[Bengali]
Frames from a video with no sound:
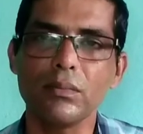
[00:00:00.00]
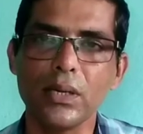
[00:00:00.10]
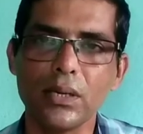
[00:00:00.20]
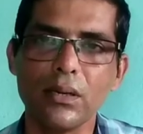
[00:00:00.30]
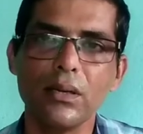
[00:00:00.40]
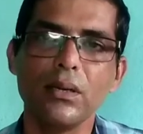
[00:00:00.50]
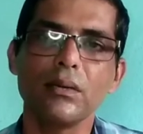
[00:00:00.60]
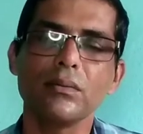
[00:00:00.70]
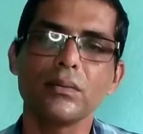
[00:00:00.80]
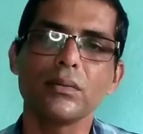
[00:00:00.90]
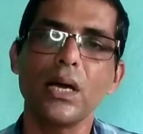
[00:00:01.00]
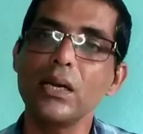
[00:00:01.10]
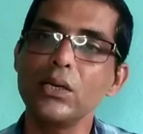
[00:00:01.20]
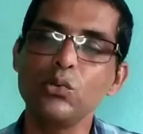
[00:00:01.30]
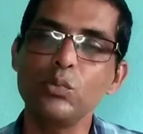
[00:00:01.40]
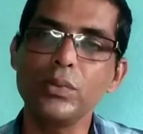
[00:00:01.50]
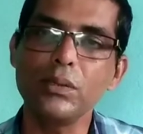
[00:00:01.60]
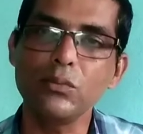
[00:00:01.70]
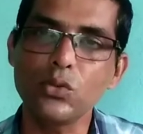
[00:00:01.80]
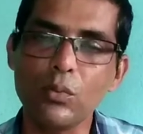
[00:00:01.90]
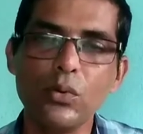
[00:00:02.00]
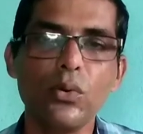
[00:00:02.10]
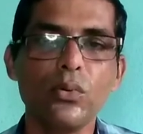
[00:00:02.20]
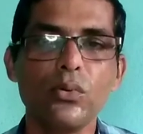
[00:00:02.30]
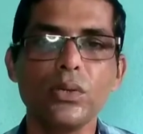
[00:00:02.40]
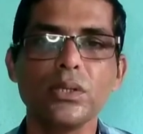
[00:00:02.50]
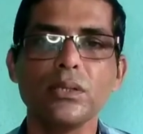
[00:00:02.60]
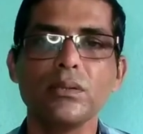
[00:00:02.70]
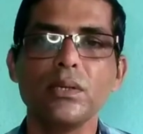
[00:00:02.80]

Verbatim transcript: মানে কালকেতু রূপে জন্মগ্রহণ করেছে